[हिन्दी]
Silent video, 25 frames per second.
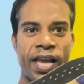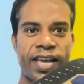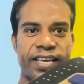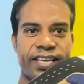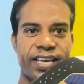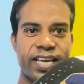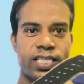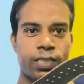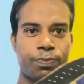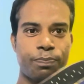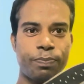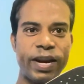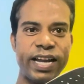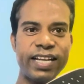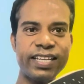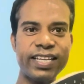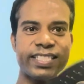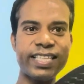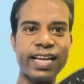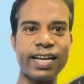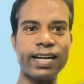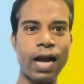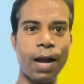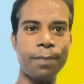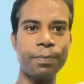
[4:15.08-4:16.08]
ये स्प्रिंग
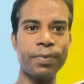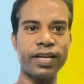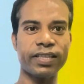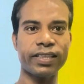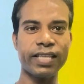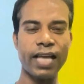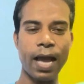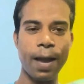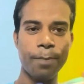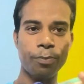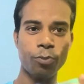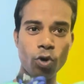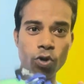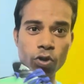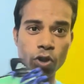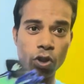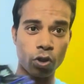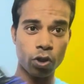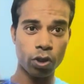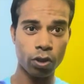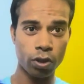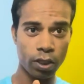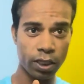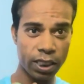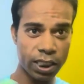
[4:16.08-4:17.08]
जैसा काम करता है
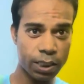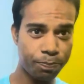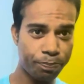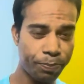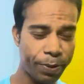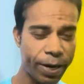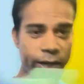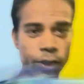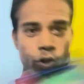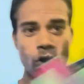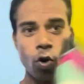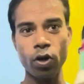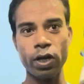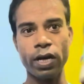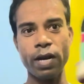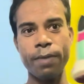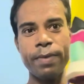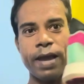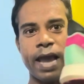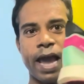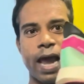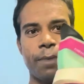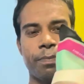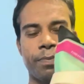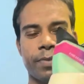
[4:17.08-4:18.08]
आपको स्पीड दौड़ने
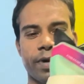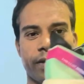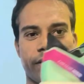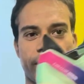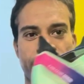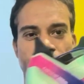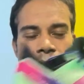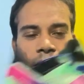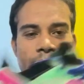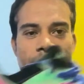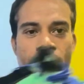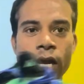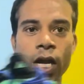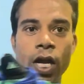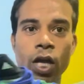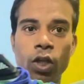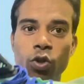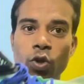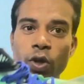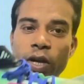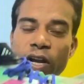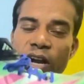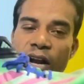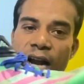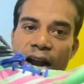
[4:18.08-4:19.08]
में हेल्प करता है
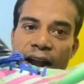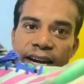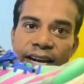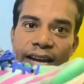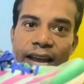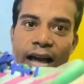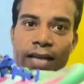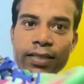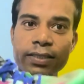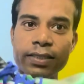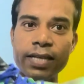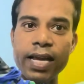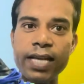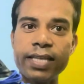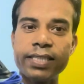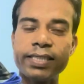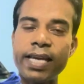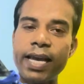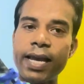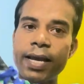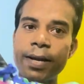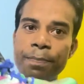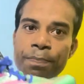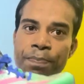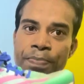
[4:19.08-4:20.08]
तो ये एडिडास ने
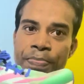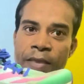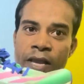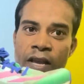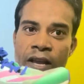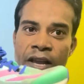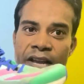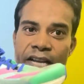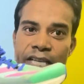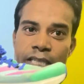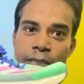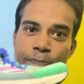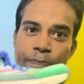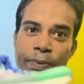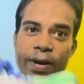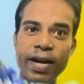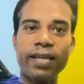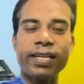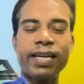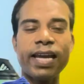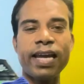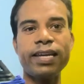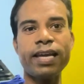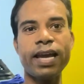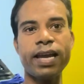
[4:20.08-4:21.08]
इसे
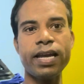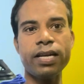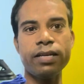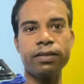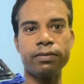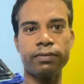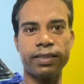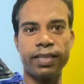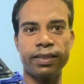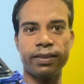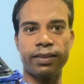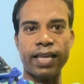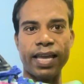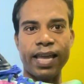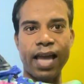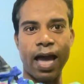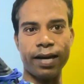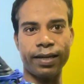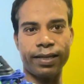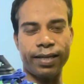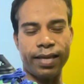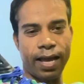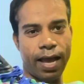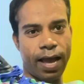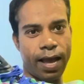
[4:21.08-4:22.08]
स्पीड के लिए ही तैयार
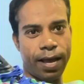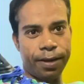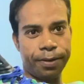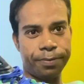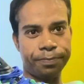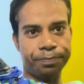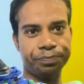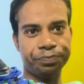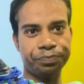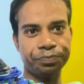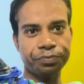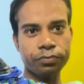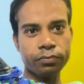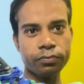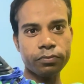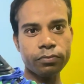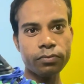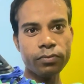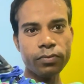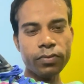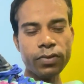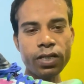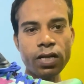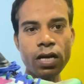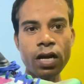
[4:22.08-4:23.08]
किया है
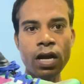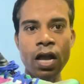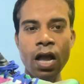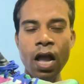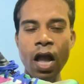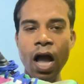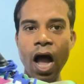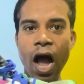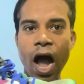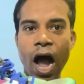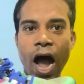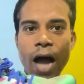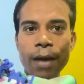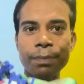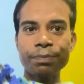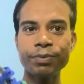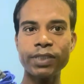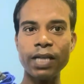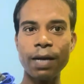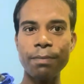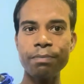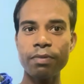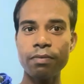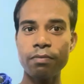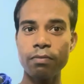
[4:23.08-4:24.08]
आप
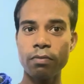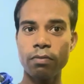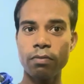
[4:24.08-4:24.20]
जब